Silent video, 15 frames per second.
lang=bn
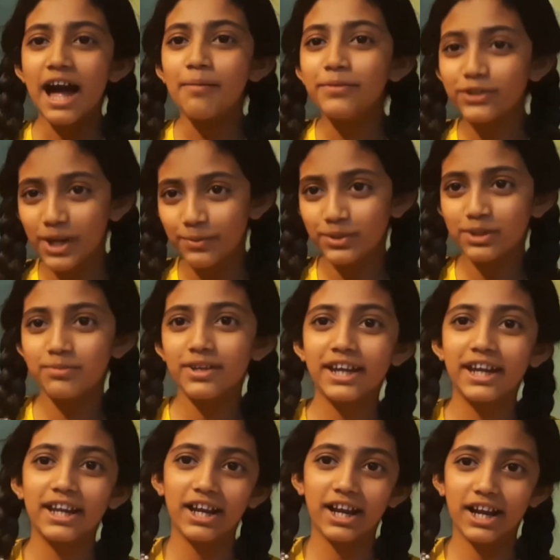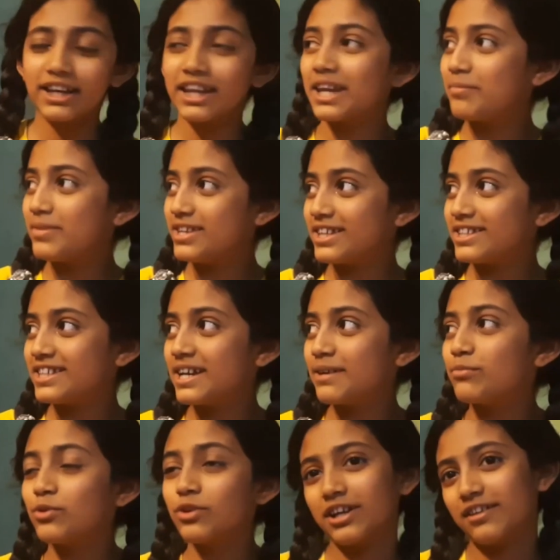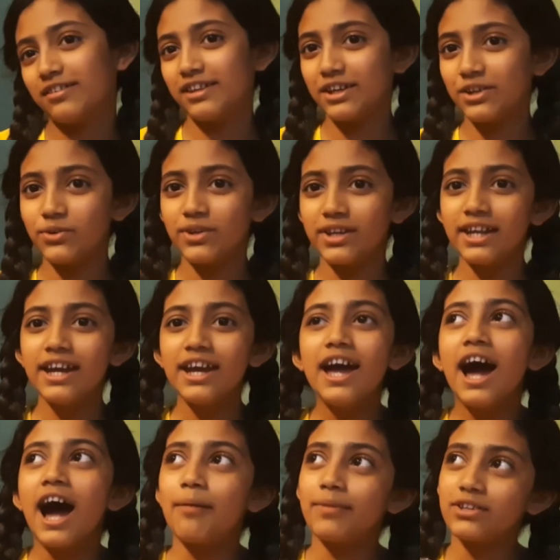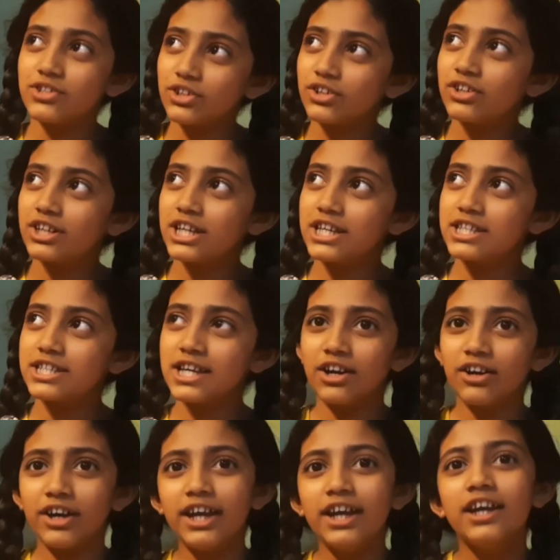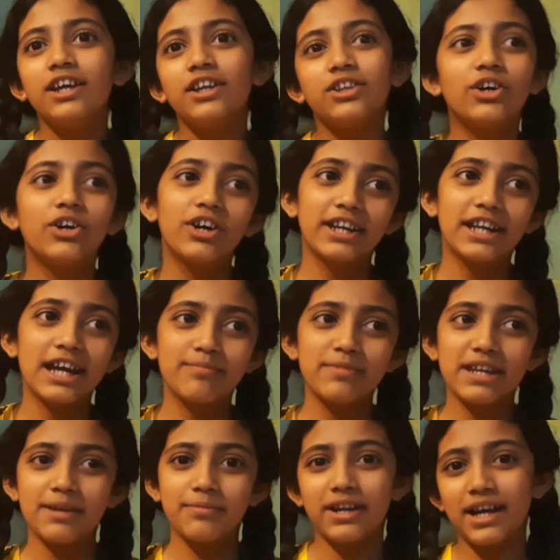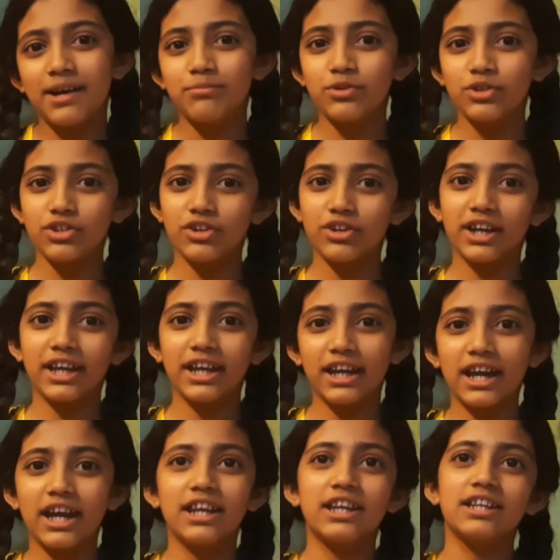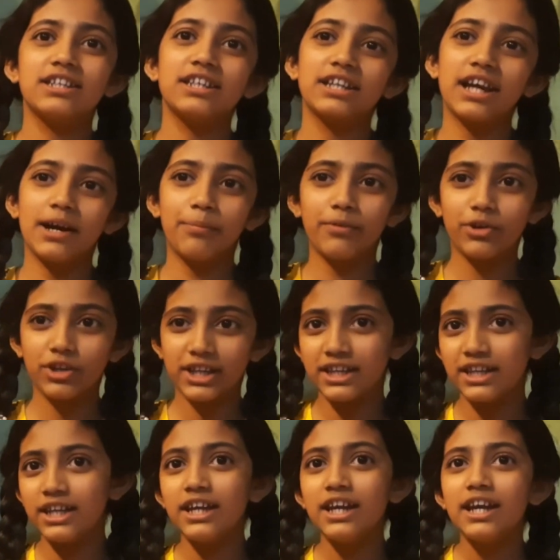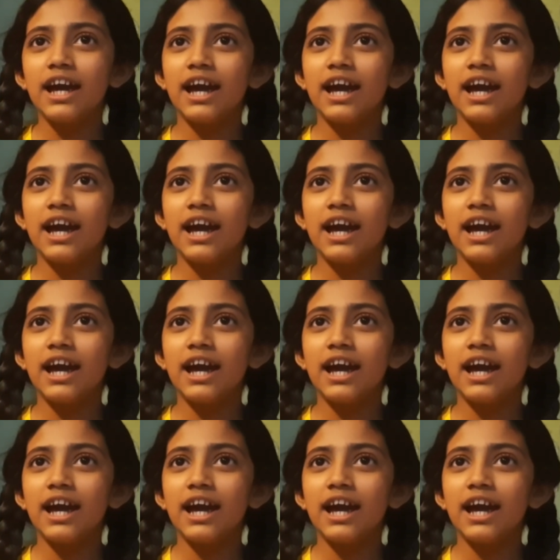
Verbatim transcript: আমি সবসময় কেনাকাটা এমনি চাইছি আম্মুর কাছে করি আমার যখন ইচ্ছা হয় তখন আমি আমার আম্মুর সঙ্গে এখানে এসে কাপড় কিনি